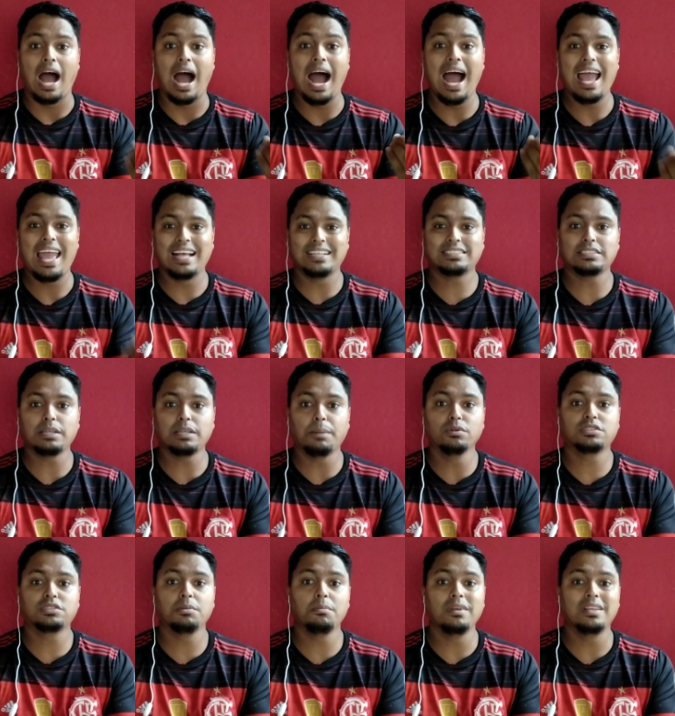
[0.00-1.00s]
há essa
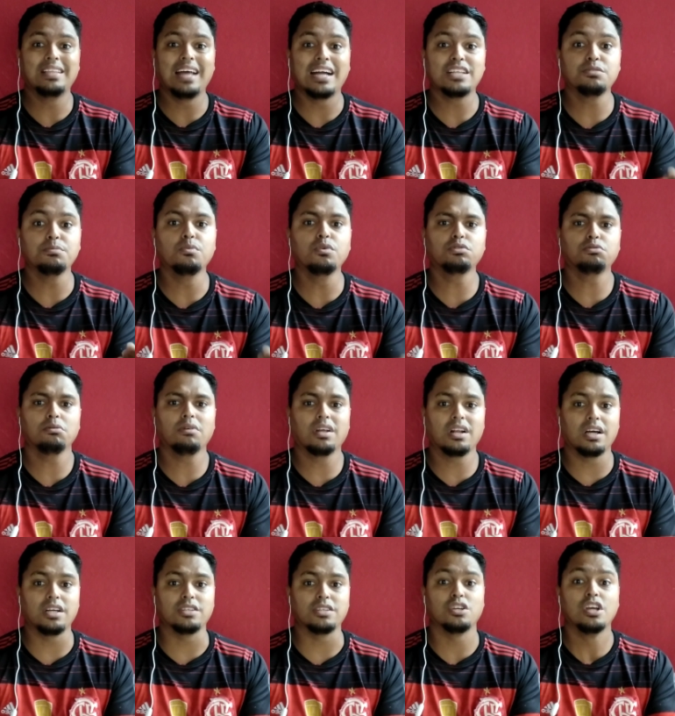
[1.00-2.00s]
possibilidade muito
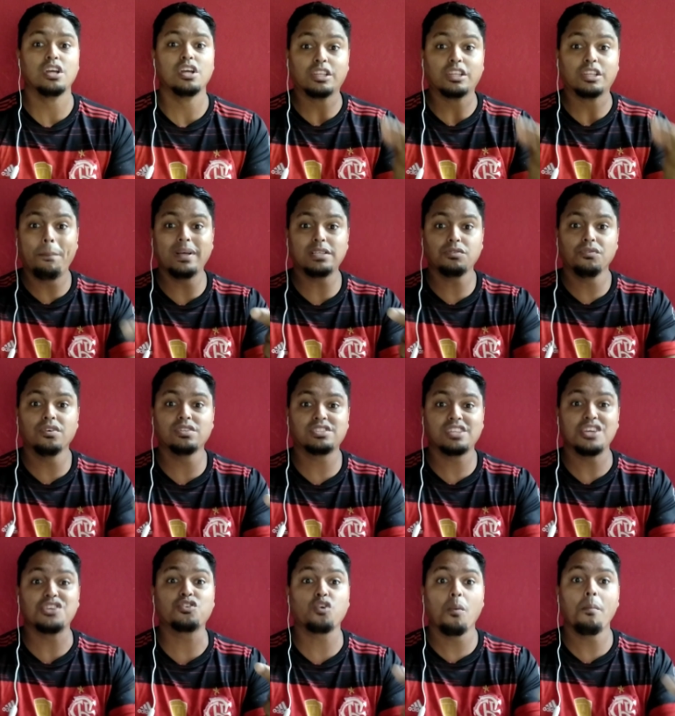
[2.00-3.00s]
grande. Então peço a
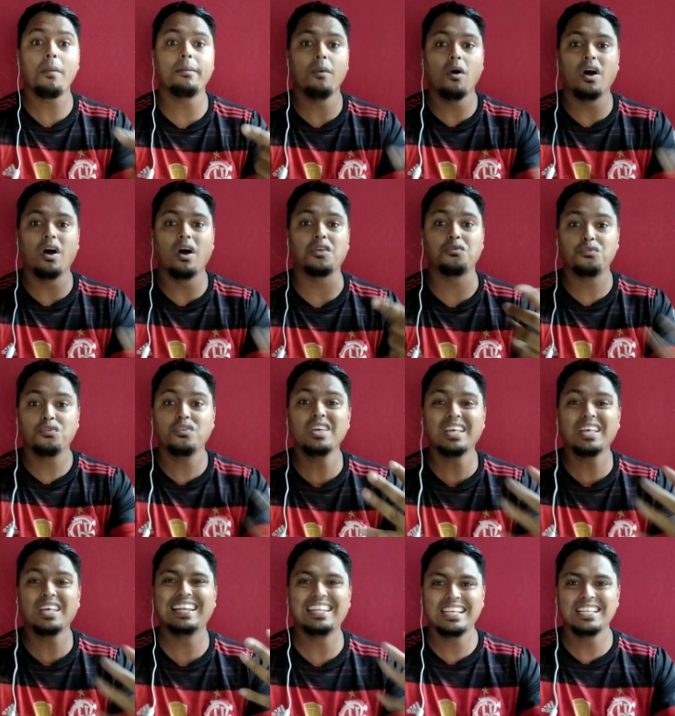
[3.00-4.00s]
vocês, comemore,
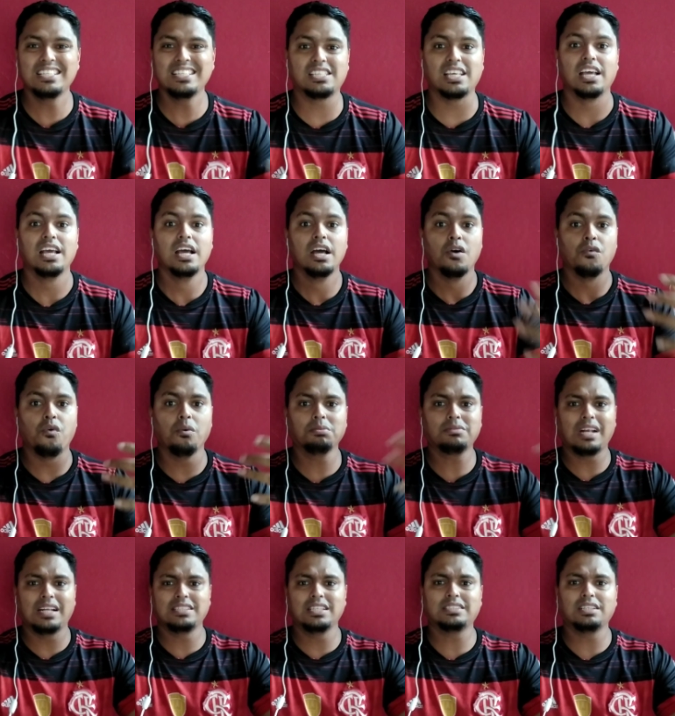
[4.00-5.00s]
viralize,
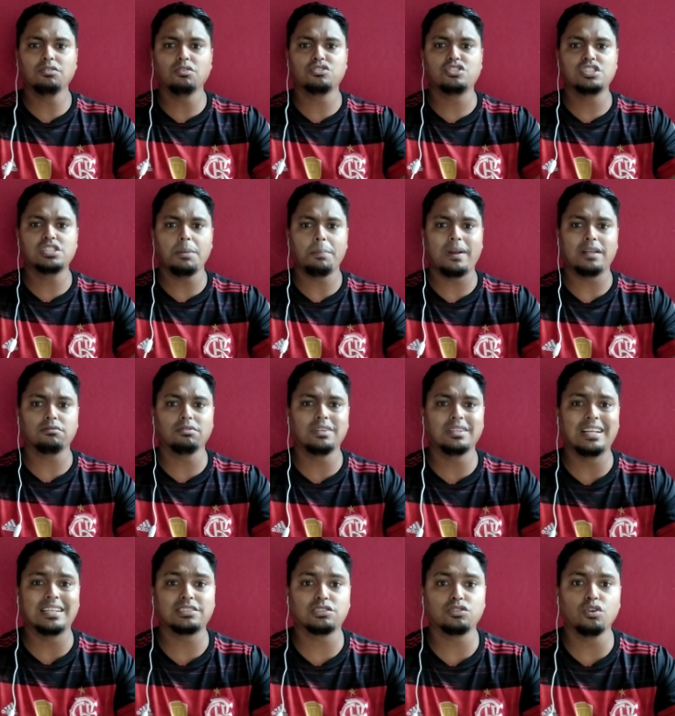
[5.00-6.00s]
vamos trazer essa notícia para toda
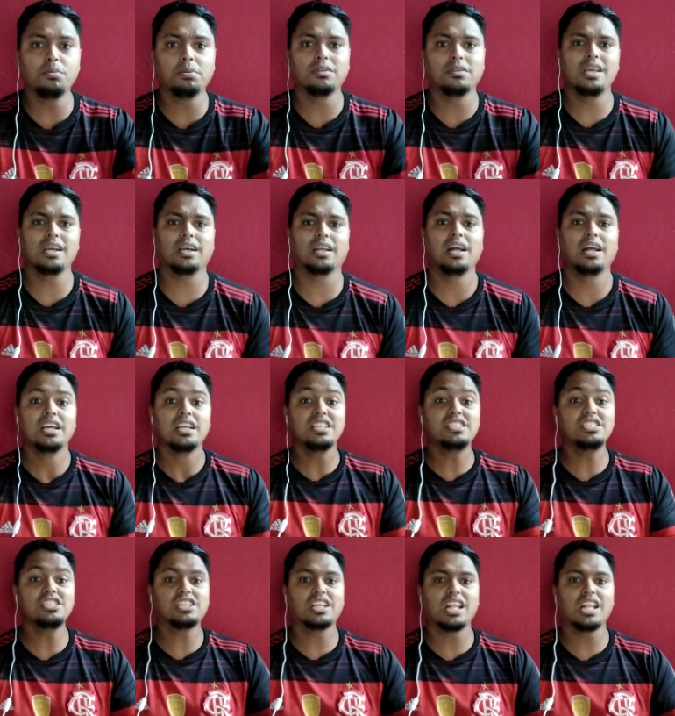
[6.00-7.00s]
a nação rubro-negra e
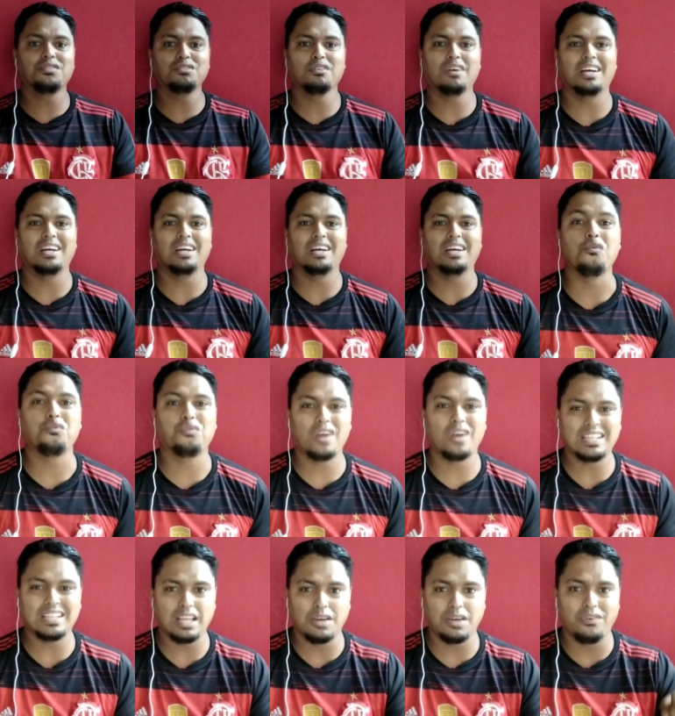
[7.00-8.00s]
se inscreva no canal
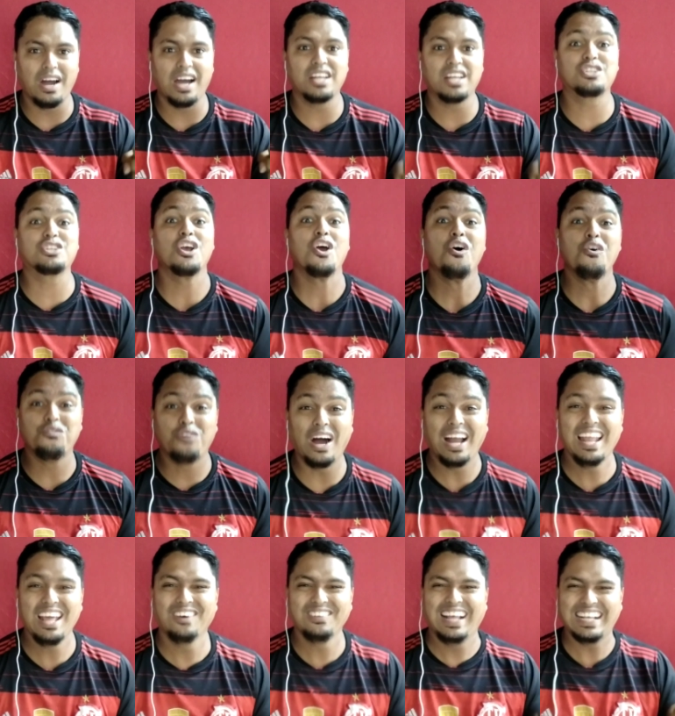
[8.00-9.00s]
Flá Tavares.
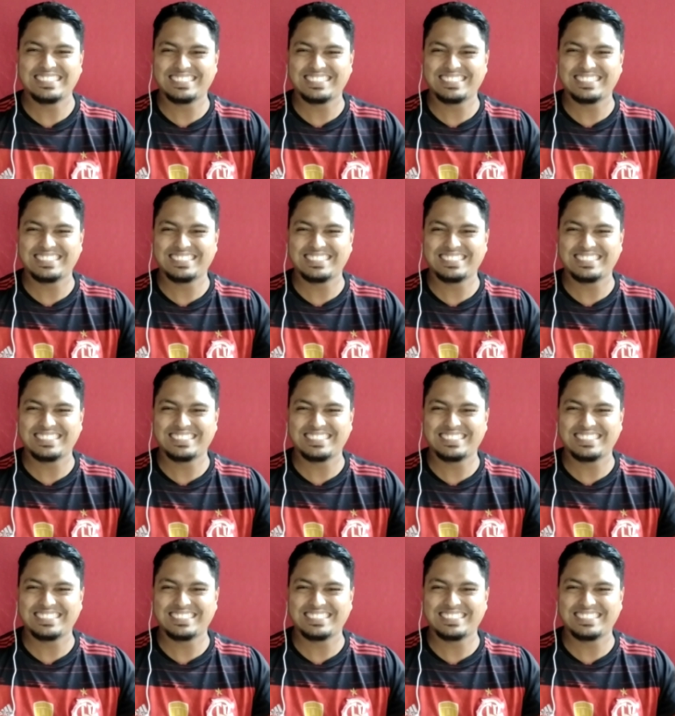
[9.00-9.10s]
Valeu,